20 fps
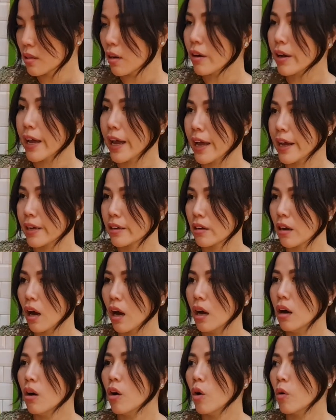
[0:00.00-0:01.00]
coi hàng
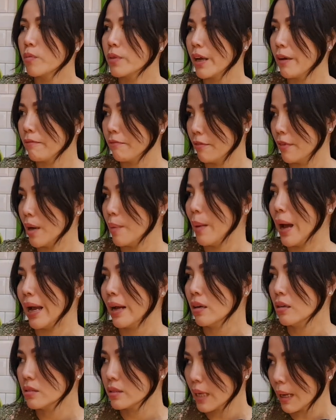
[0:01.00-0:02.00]
có không, nhặt về
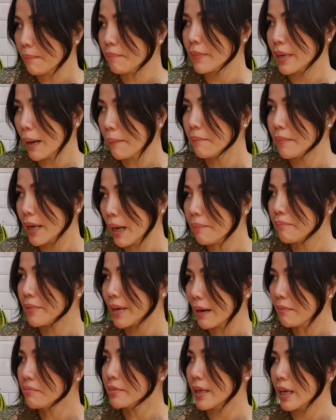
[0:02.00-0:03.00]
bán gấp gấp
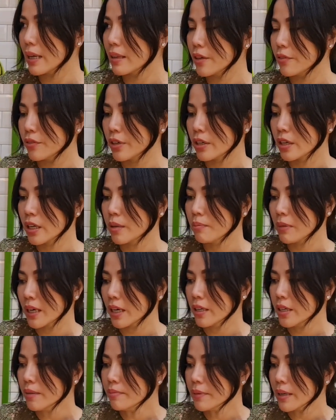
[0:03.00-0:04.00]
gấp gấp nha. Tại vì khi mà
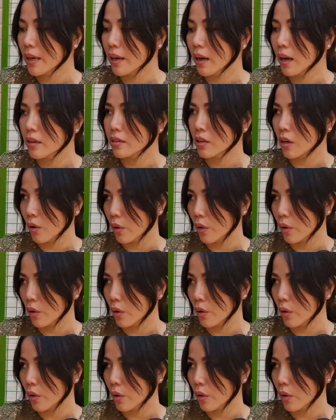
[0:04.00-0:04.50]
cái clip này lên